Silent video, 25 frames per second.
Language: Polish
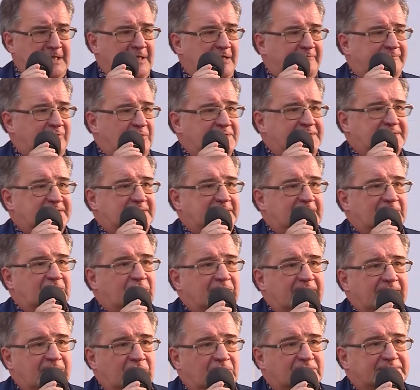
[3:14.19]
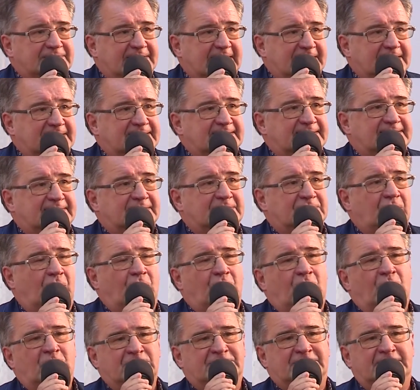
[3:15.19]
Wolskiego, jego tekst
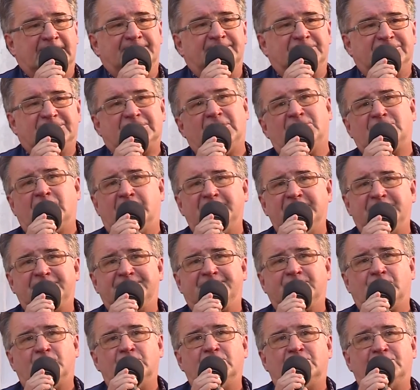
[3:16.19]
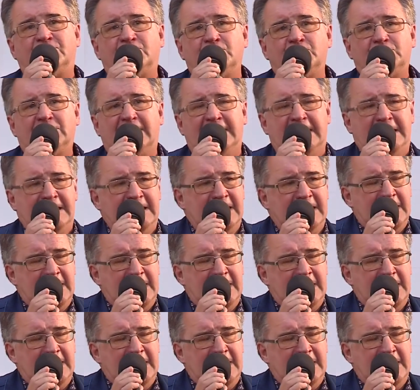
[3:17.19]
o tym, co robić w kulturze.